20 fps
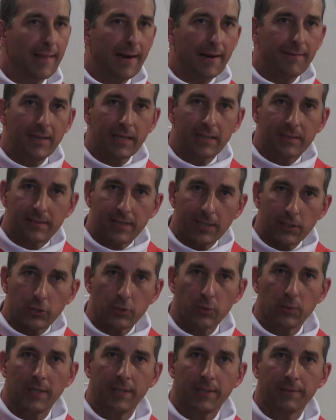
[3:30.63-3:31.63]
avec cette
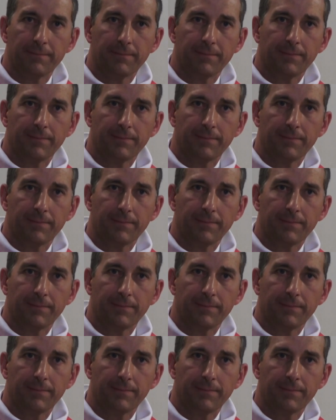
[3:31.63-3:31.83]
joie